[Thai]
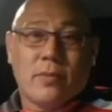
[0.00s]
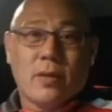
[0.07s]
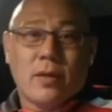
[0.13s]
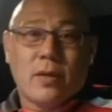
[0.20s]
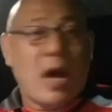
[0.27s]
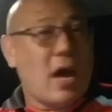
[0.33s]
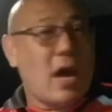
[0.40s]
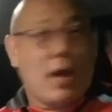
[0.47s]

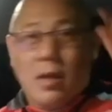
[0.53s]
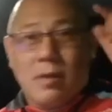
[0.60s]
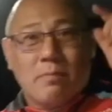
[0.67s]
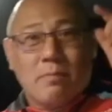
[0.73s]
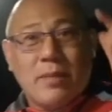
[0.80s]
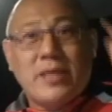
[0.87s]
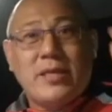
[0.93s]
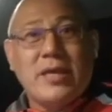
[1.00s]
อ่า
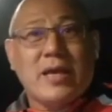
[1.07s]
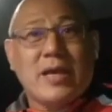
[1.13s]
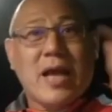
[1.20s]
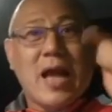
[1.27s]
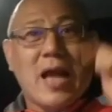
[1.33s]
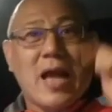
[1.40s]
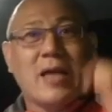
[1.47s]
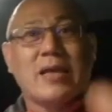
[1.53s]
เป็นขี้
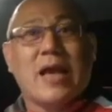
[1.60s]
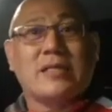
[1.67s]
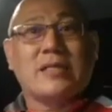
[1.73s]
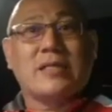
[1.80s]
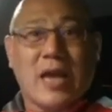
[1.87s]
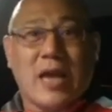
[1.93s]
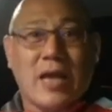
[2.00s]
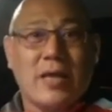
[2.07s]
ค่าให้นายใช้